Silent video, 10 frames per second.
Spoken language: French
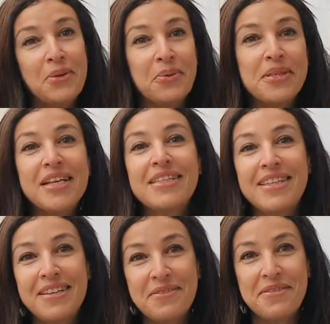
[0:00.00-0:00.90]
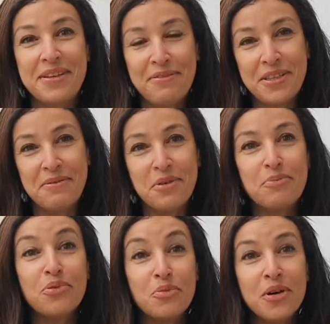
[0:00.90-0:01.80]
Donc ça, c'est effectivement
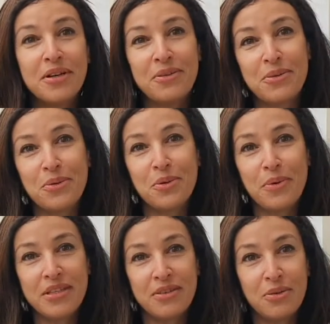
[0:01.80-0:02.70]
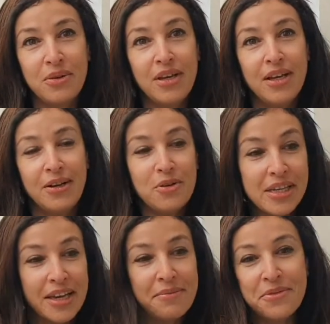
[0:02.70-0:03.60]
pour moi ce que représente le
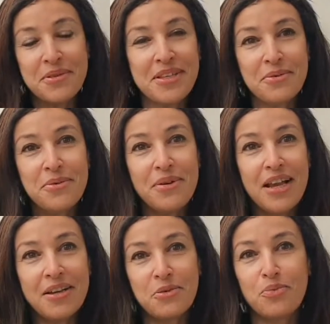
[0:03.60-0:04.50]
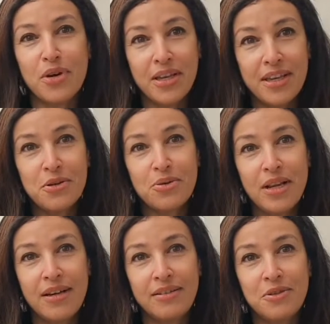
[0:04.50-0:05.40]
KM0 et la raison pour laquelle je suis
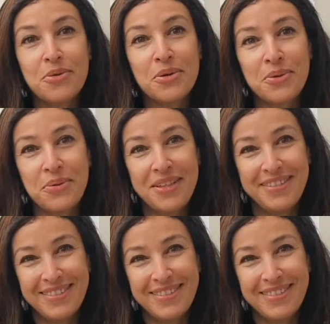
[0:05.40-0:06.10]
là aujourd'hui.